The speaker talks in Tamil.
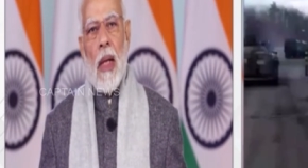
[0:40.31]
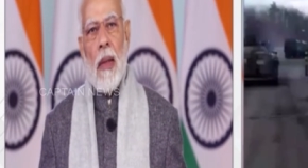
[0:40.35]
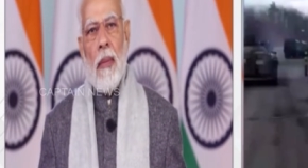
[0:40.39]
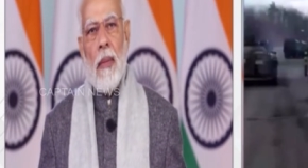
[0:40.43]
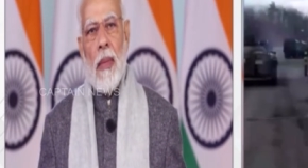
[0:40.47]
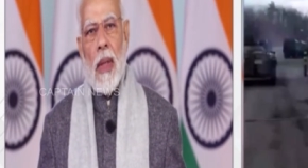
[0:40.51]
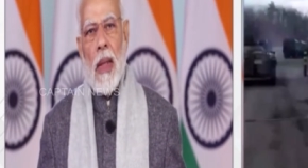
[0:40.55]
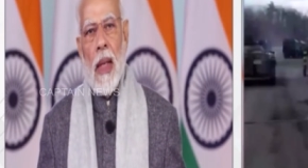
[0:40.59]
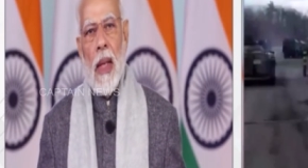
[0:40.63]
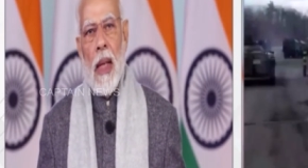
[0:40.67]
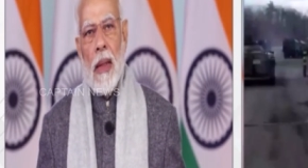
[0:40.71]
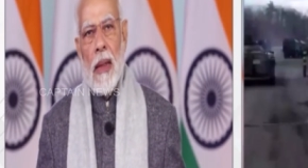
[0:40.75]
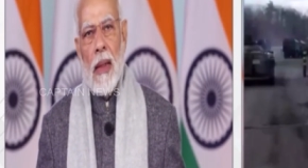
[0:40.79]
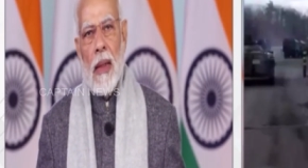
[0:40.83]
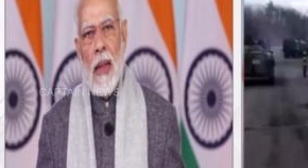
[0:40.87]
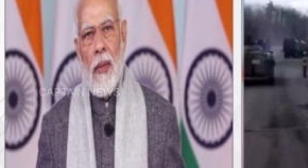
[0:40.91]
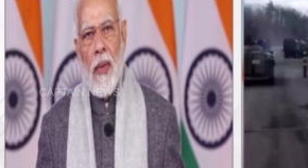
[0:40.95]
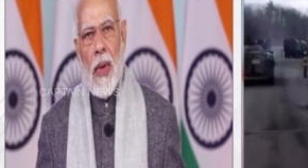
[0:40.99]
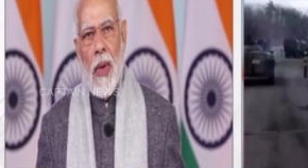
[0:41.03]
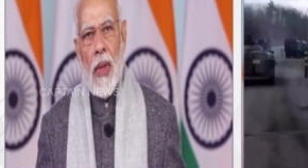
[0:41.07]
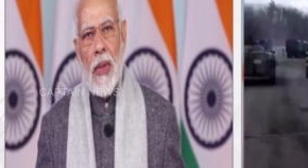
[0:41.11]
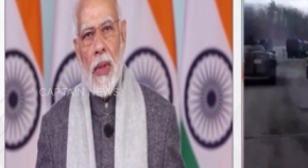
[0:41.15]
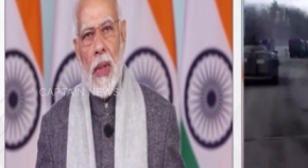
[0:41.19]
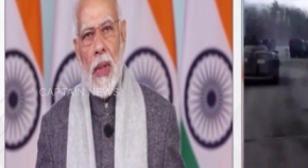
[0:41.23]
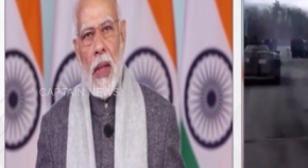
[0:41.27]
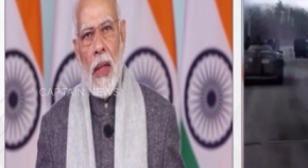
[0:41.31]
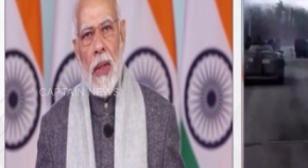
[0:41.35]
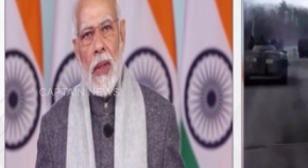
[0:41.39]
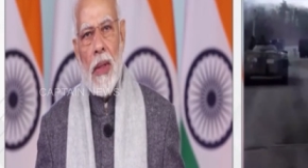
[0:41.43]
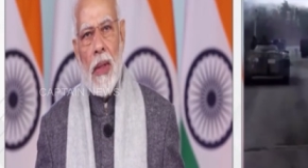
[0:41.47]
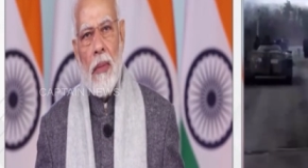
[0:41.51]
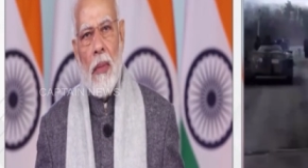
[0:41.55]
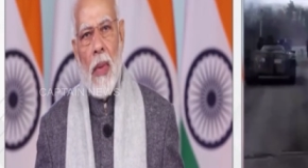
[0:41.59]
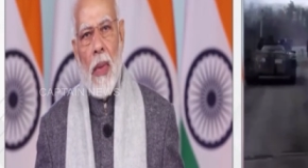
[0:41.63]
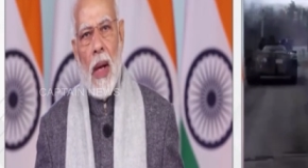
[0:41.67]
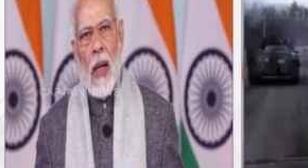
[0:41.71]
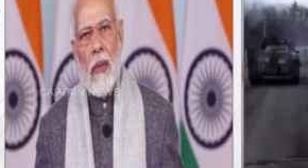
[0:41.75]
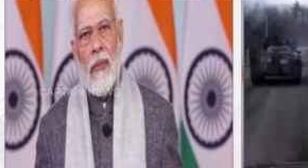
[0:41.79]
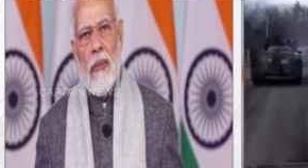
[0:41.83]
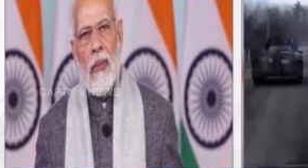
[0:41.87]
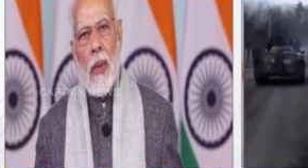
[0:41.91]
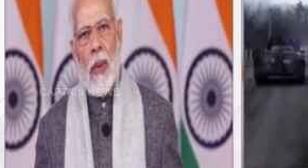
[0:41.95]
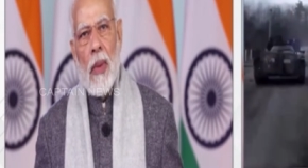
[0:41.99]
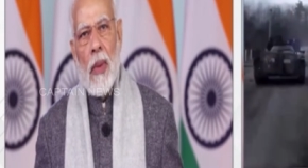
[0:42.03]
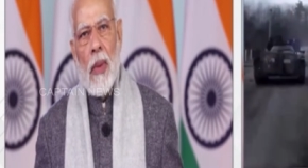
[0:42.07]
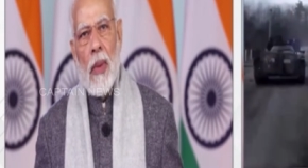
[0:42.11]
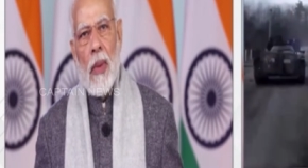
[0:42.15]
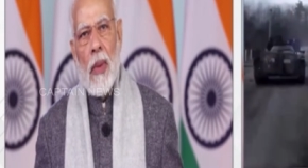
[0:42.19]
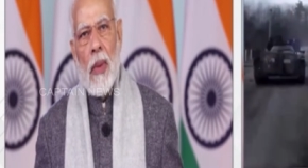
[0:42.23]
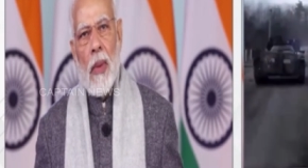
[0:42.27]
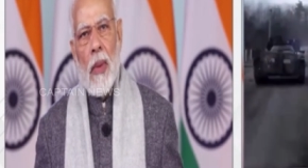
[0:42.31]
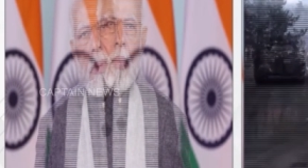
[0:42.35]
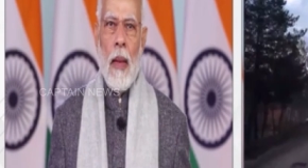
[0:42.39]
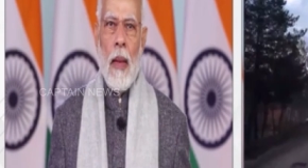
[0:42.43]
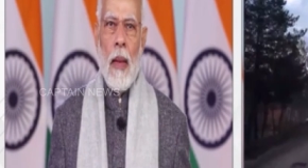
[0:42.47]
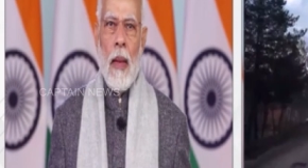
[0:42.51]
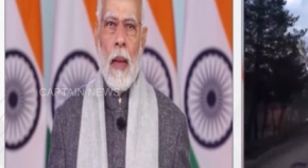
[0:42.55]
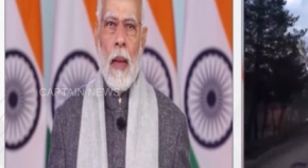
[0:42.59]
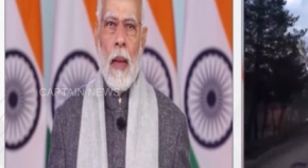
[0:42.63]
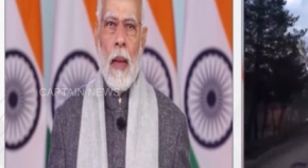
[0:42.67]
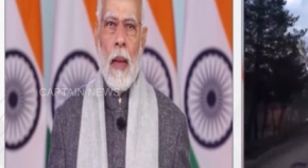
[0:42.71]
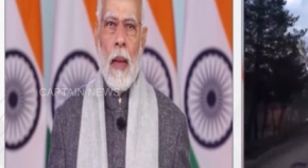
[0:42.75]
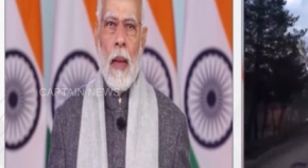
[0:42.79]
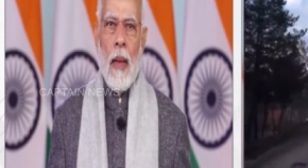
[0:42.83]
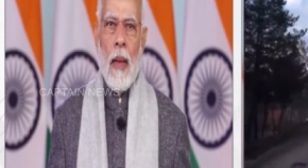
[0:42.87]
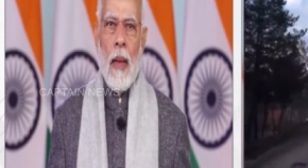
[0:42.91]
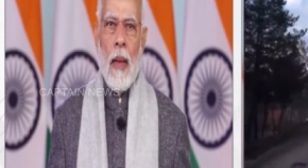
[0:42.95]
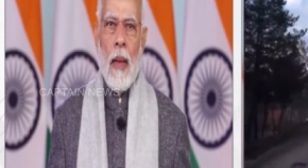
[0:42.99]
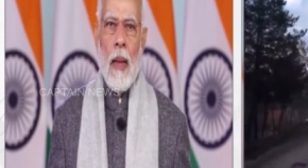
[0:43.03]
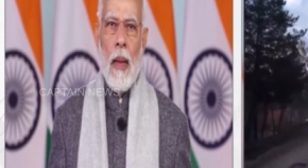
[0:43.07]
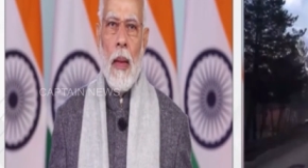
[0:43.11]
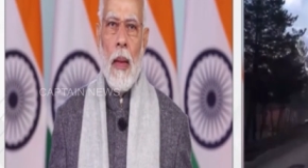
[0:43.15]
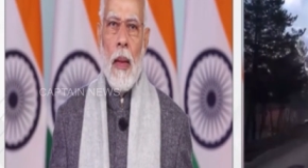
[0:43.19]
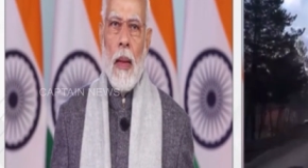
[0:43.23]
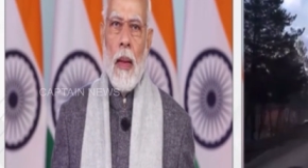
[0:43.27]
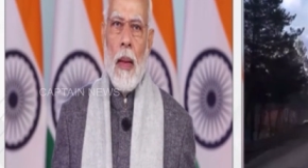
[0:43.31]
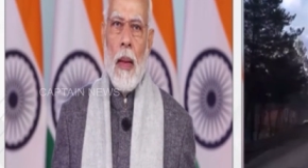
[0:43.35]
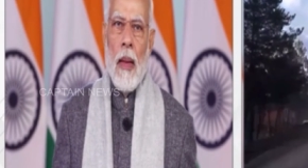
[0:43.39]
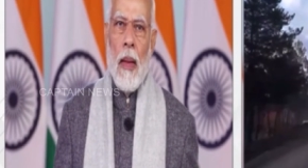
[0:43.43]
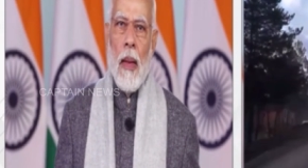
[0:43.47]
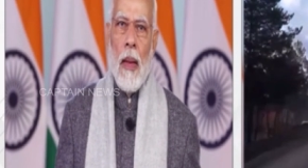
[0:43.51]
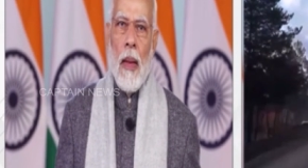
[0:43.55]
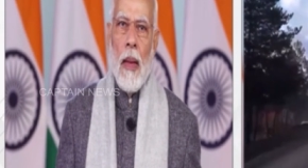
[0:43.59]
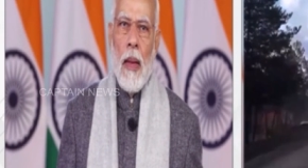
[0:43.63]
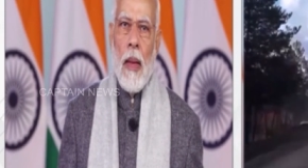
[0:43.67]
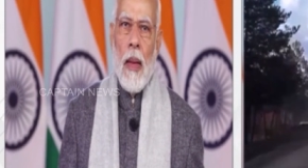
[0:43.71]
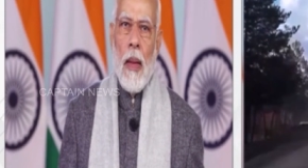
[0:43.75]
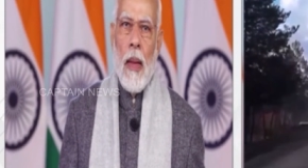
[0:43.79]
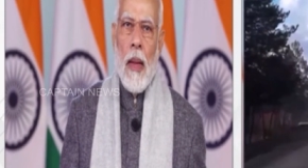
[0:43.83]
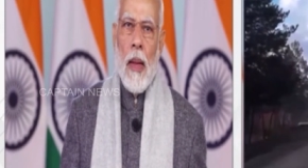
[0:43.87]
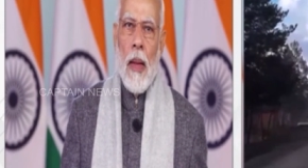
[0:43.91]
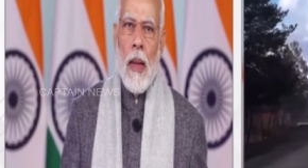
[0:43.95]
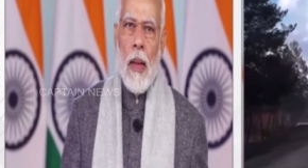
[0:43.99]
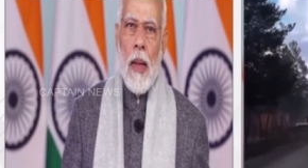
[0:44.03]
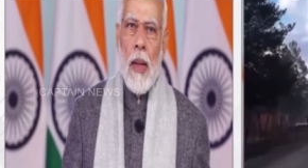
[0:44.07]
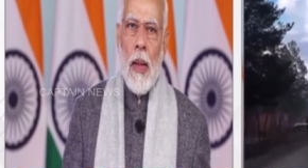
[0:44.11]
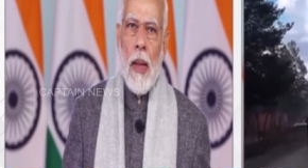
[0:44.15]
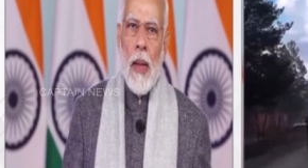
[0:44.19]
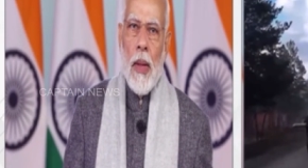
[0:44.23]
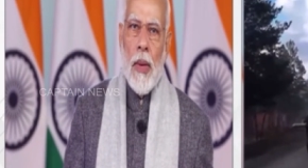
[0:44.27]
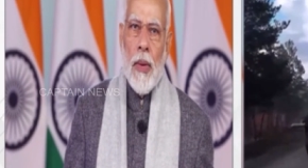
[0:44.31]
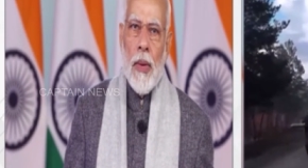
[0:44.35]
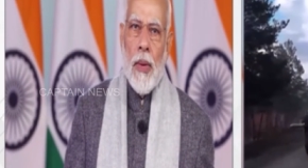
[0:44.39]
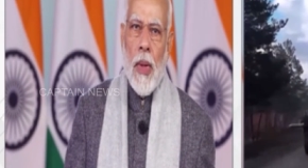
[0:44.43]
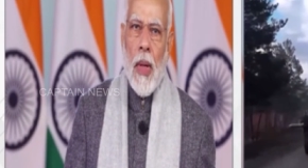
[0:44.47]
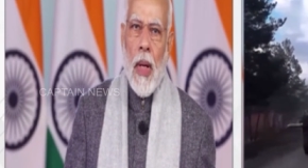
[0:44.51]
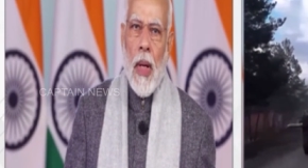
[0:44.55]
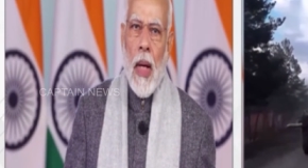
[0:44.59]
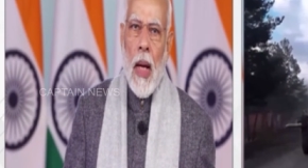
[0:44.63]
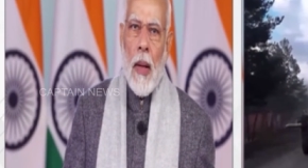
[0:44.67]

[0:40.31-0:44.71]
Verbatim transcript: இந்த உரையாடலின் போது புதினிடம் உக்ரைனில் நடைபெற்று வரும் மோதல் சூழ்நிலையில்